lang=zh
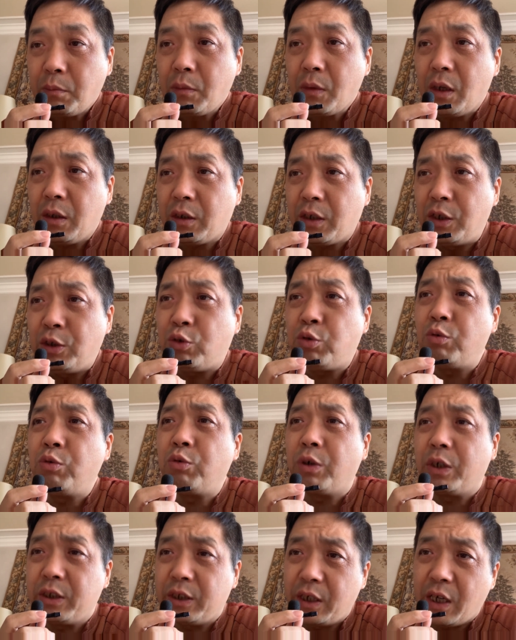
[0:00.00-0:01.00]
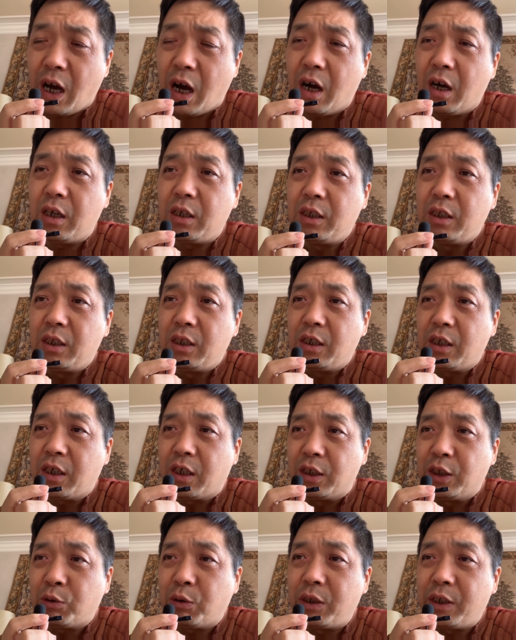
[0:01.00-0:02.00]
跟中国一样，
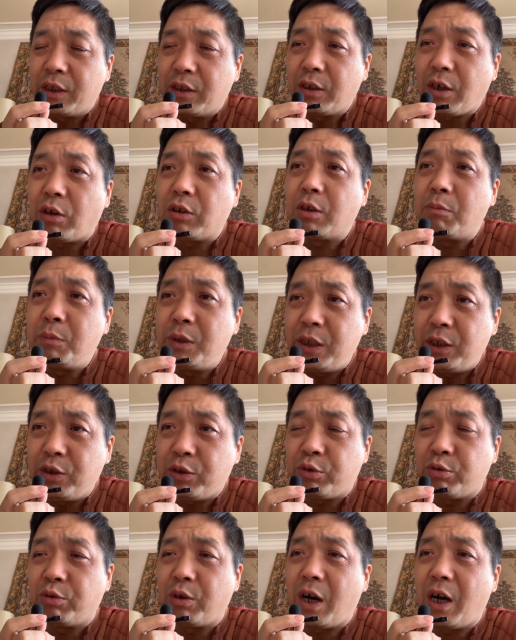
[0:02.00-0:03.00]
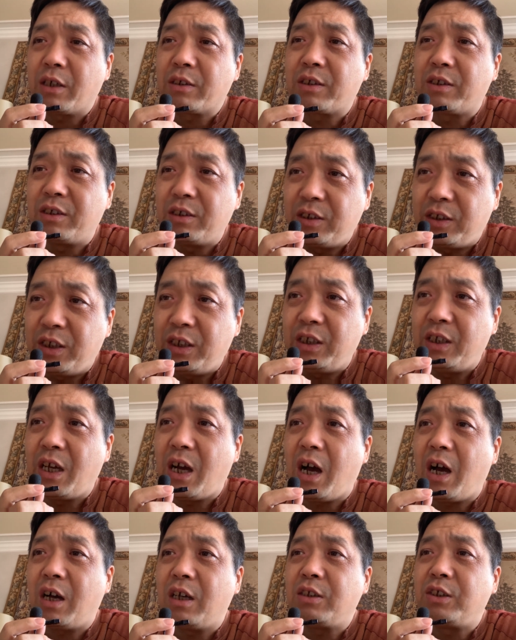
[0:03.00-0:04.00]
很多领导的秘书啊、司机
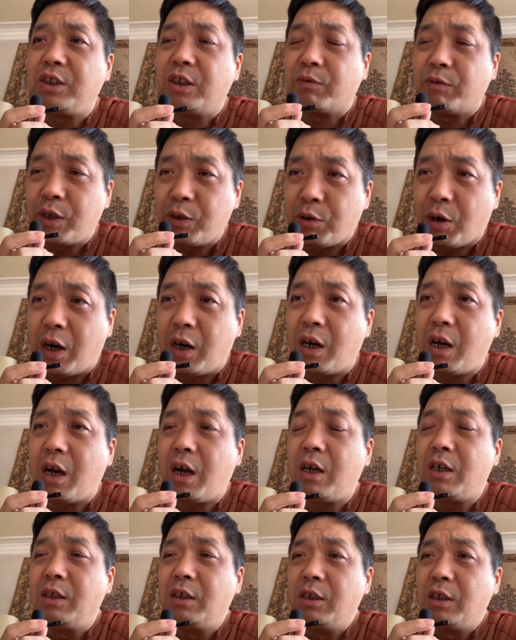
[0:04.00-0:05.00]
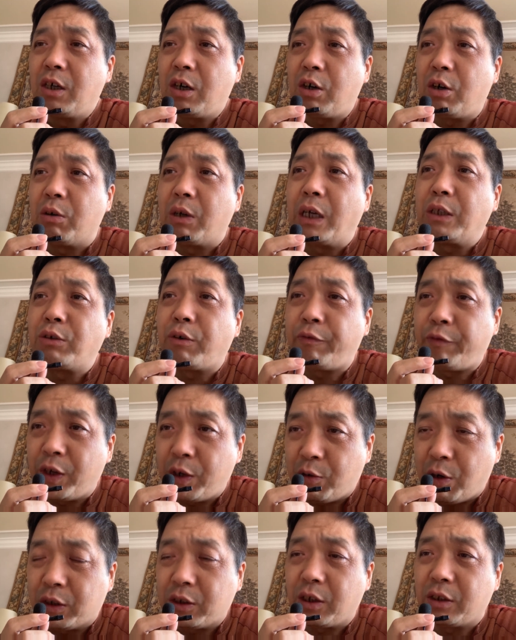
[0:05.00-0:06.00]
啊、警卫员啊，后来都飞
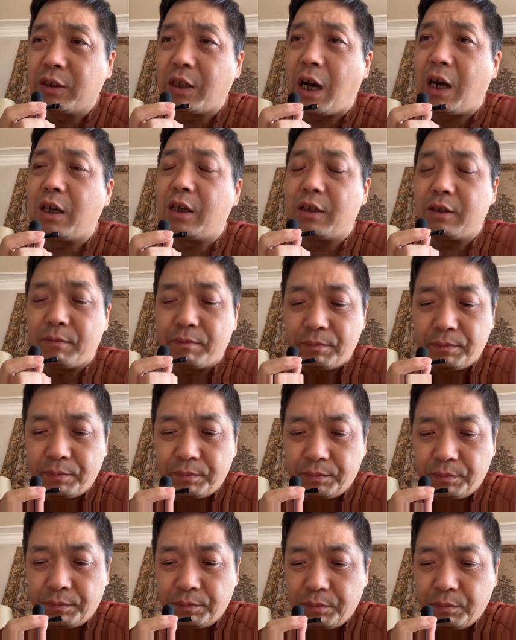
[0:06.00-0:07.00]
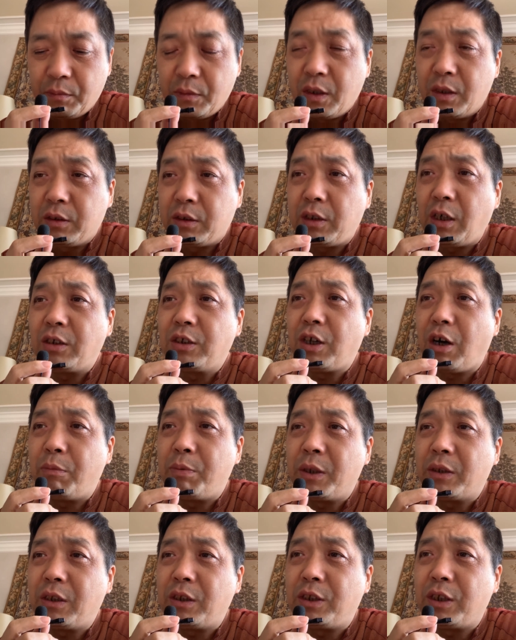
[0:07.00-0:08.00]
黄腾达了。邓小
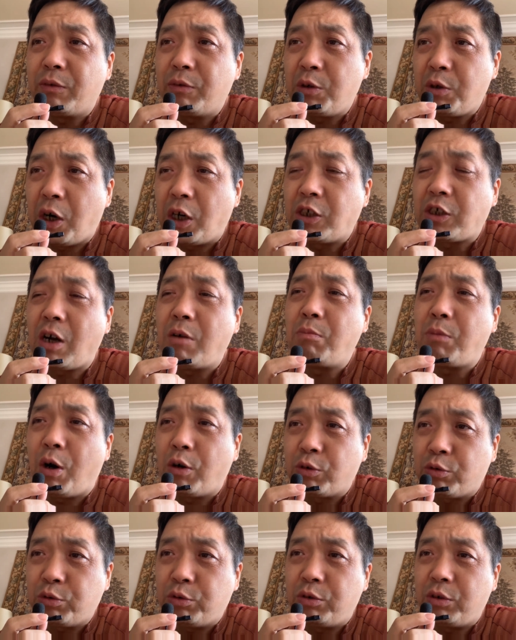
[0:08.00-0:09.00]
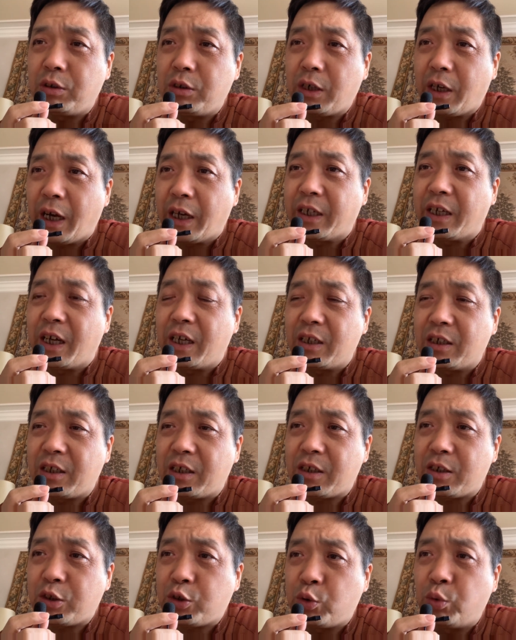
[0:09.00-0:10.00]
平的警卫员张保中还给了
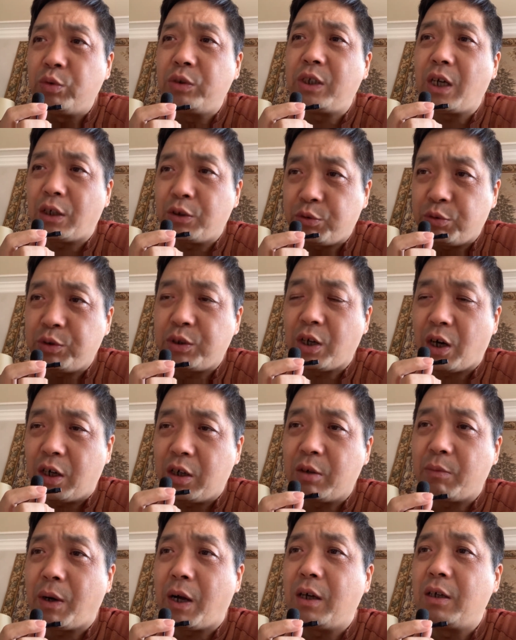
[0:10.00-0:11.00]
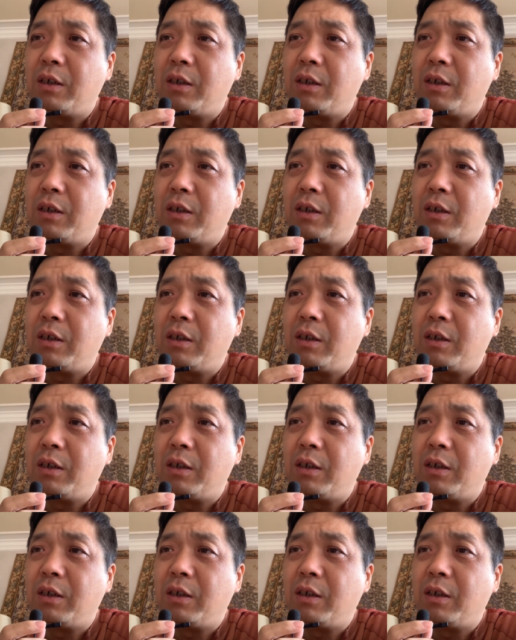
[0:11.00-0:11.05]
个中将军衔呢吧？